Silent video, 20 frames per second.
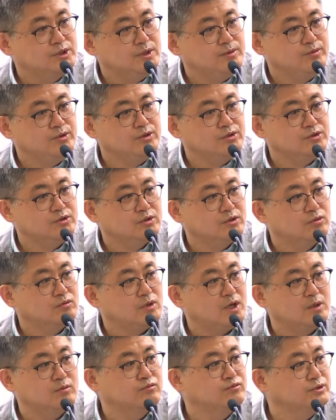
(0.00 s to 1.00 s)
12년
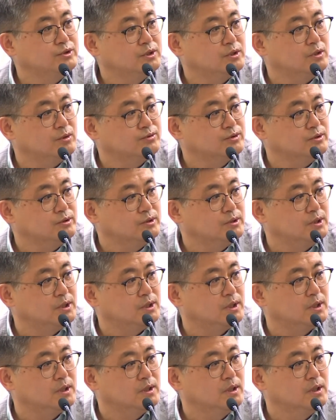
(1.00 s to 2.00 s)
전에도 아무 문제가
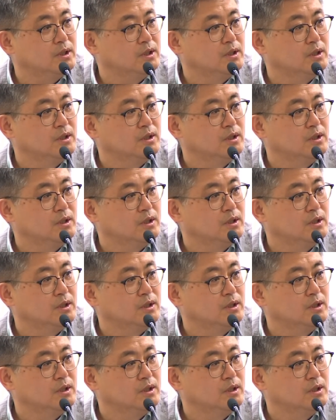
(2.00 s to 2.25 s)
없었는데